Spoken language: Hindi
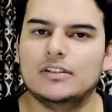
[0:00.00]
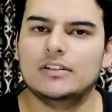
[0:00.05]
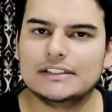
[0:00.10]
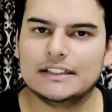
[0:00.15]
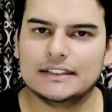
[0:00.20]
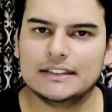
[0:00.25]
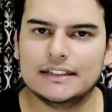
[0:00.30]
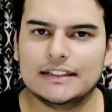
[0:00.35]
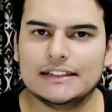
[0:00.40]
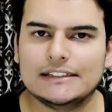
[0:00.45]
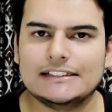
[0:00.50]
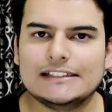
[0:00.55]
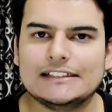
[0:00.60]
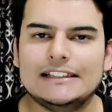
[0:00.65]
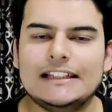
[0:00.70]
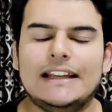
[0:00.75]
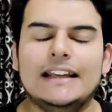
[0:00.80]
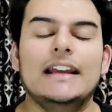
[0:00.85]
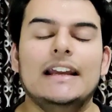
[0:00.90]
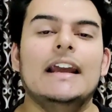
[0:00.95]
अपने डाउट्स क्लियर कर
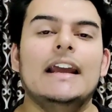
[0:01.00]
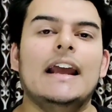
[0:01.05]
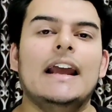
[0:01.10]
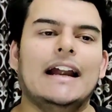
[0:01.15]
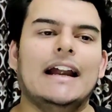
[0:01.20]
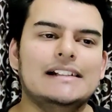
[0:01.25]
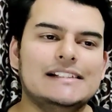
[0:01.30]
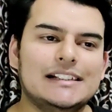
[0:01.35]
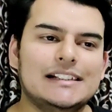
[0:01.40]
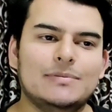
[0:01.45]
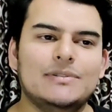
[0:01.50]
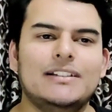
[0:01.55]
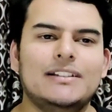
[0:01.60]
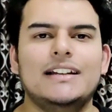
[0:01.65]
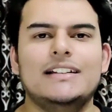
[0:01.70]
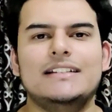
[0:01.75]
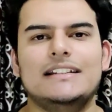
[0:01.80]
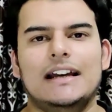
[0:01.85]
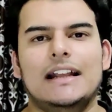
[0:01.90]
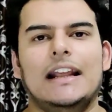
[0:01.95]
सकते हैं एंड
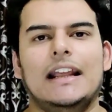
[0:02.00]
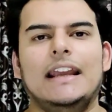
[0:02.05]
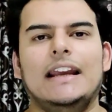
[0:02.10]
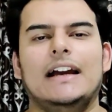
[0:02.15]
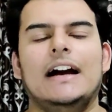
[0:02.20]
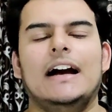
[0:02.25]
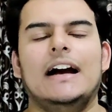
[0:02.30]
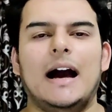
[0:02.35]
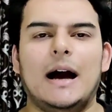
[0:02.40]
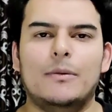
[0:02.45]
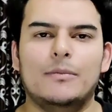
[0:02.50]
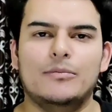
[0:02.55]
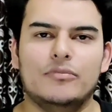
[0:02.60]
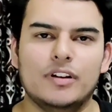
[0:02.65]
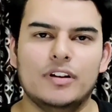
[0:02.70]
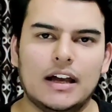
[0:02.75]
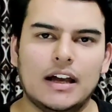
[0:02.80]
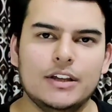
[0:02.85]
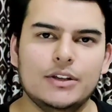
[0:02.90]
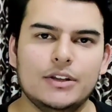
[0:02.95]
सबसे अच्छा रहेगा
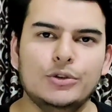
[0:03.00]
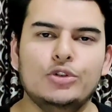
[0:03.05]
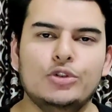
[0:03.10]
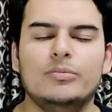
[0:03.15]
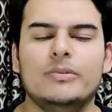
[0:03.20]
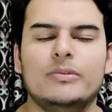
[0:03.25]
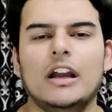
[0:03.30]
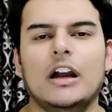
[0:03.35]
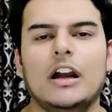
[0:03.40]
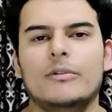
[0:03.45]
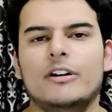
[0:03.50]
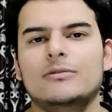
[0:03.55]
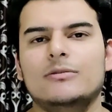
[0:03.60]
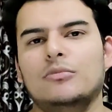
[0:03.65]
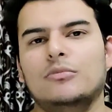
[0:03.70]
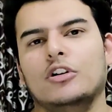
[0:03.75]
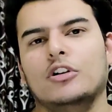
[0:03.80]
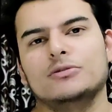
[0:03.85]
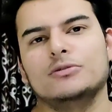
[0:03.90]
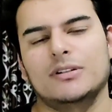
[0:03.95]
आप यूट्यूब के
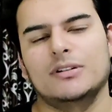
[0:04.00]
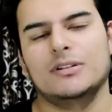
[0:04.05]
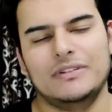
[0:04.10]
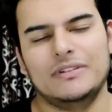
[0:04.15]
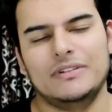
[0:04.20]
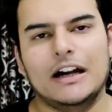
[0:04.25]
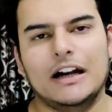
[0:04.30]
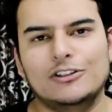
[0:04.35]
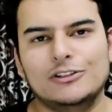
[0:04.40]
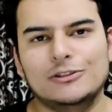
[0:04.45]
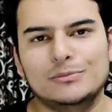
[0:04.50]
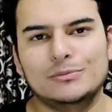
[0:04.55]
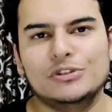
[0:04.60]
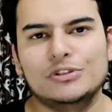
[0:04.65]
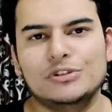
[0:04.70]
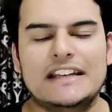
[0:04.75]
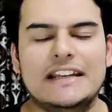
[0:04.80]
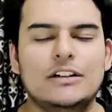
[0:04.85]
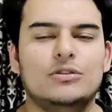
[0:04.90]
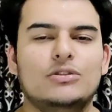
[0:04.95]
कमेंट बॉक्स में अपने डाउट्स
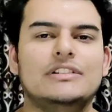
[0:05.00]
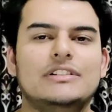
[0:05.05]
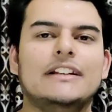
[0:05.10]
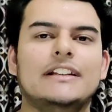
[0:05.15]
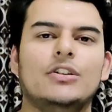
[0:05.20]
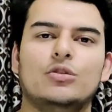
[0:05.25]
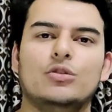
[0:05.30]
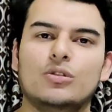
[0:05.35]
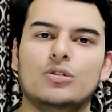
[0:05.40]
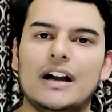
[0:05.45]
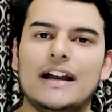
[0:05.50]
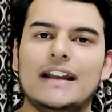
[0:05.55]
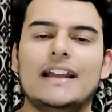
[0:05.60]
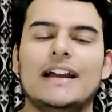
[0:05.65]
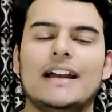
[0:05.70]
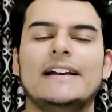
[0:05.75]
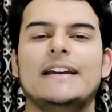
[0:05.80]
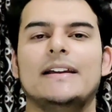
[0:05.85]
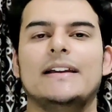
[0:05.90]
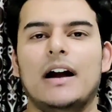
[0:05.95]
पूछें उससे
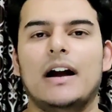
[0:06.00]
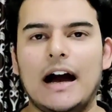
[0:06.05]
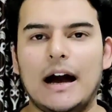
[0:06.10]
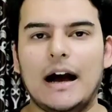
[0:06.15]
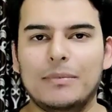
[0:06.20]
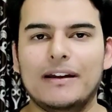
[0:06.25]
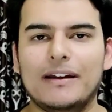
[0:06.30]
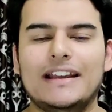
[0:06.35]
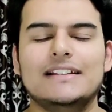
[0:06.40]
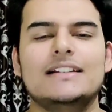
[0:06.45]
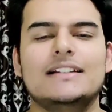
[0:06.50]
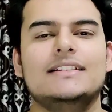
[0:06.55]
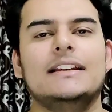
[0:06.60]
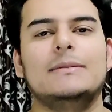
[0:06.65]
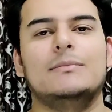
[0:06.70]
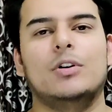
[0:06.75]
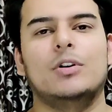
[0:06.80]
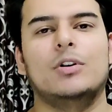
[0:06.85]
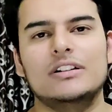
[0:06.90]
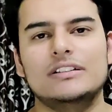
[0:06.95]
होगा क्या कि आपकी
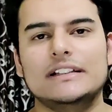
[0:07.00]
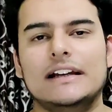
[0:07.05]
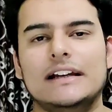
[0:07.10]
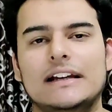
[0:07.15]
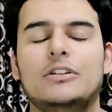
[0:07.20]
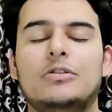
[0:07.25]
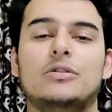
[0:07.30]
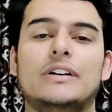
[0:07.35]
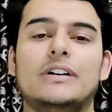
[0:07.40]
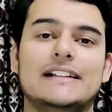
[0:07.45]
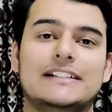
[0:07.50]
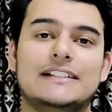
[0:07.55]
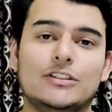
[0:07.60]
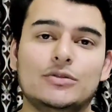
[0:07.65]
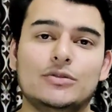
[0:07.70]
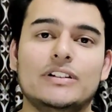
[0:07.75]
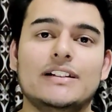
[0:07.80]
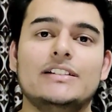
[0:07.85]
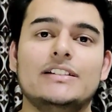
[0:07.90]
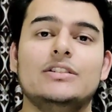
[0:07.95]
जैसे बहुत सारे लोग
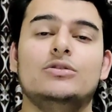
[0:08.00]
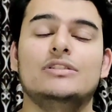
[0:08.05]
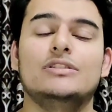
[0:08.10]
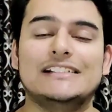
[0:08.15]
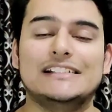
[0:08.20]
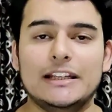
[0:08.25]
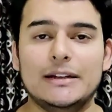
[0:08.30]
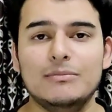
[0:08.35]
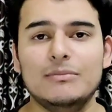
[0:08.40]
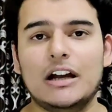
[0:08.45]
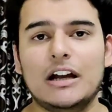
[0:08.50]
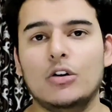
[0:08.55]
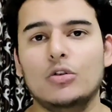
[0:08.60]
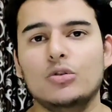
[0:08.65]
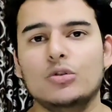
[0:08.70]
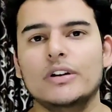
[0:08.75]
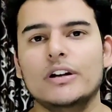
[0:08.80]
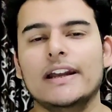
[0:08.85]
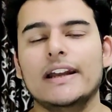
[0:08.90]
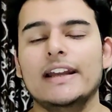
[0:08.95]
ऐसे होंगे जिनको सेम
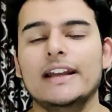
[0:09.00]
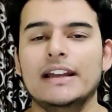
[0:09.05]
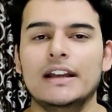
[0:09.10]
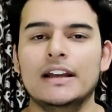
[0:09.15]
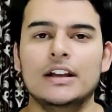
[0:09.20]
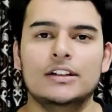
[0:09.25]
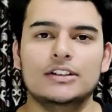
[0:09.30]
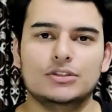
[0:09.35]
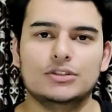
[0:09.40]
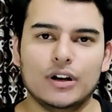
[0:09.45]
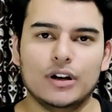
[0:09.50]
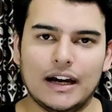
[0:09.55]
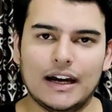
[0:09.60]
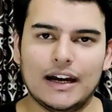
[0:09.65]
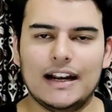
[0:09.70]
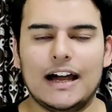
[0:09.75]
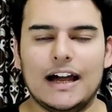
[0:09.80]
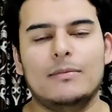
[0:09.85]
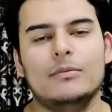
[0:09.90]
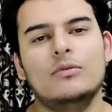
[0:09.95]
डाउट होंगे सो
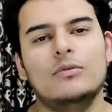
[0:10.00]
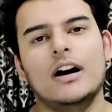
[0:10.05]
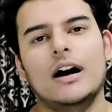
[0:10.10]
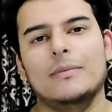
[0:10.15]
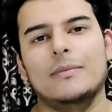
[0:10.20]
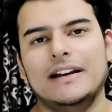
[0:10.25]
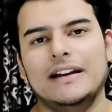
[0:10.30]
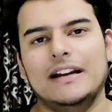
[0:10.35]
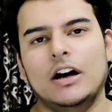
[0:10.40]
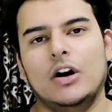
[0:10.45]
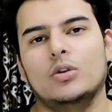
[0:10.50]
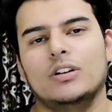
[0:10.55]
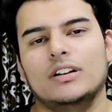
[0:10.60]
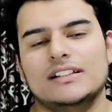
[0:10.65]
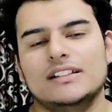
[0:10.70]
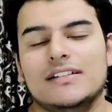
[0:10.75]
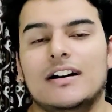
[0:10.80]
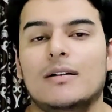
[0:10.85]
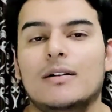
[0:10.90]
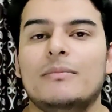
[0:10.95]
अगर आपको आपके
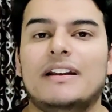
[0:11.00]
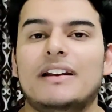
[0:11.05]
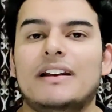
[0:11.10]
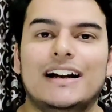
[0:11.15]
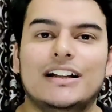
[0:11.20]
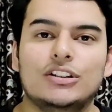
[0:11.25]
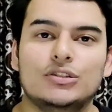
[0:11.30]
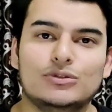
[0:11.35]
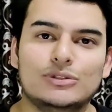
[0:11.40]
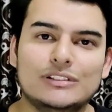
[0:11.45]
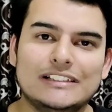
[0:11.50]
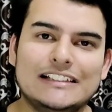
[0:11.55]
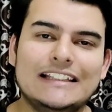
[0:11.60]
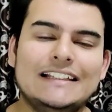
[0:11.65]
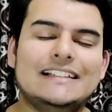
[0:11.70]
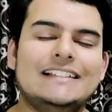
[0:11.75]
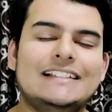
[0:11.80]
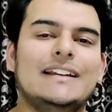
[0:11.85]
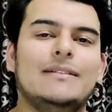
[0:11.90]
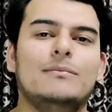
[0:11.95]
डाउट का जवाब मिलेगा तो
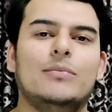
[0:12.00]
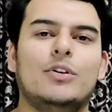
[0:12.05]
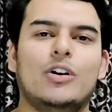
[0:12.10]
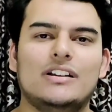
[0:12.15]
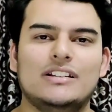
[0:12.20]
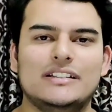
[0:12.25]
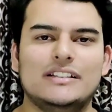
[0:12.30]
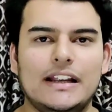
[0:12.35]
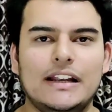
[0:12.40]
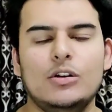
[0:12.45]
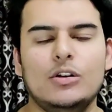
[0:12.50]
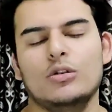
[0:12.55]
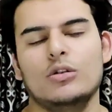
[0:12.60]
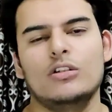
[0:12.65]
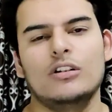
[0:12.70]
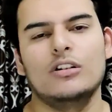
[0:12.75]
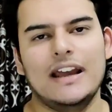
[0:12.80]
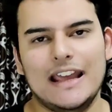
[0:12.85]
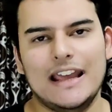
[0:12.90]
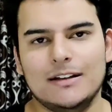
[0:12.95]
उसी से बहुत सारे
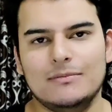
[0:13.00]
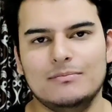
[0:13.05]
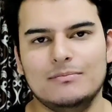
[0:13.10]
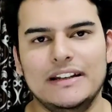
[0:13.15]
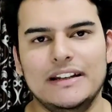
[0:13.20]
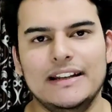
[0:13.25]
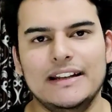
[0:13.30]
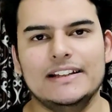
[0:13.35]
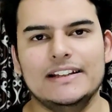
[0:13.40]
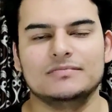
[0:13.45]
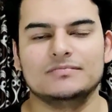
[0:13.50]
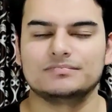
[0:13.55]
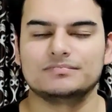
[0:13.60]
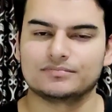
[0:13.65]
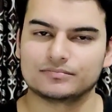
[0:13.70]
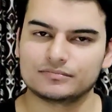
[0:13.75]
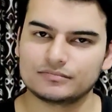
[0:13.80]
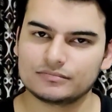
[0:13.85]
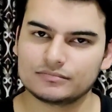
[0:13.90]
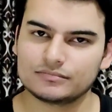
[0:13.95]
लोगों को हेल्प मिलेगी